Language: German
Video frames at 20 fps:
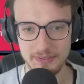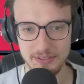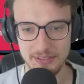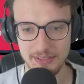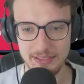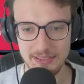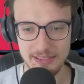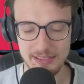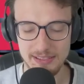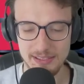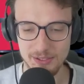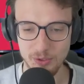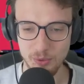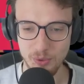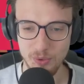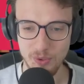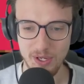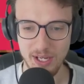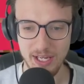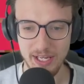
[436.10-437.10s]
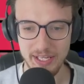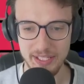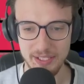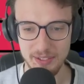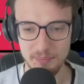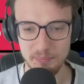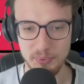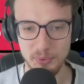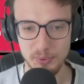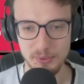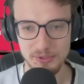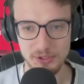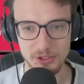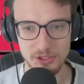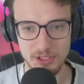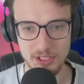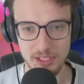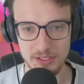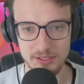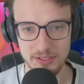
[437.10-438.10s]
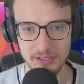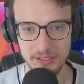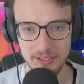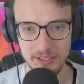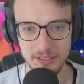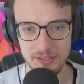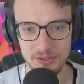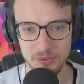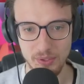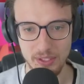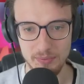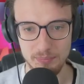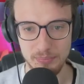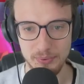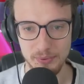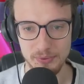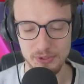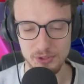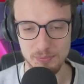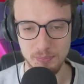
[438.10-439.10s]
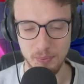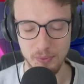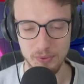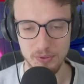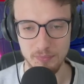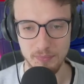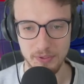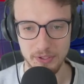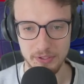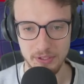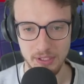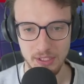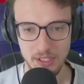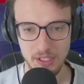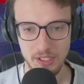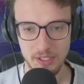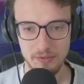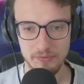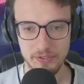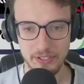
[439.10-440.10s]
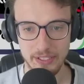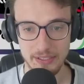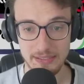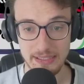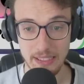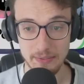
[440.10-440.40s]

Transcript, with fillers: Also das ist so eine böse Strategie, so ein böses Pokémon. Wir gehen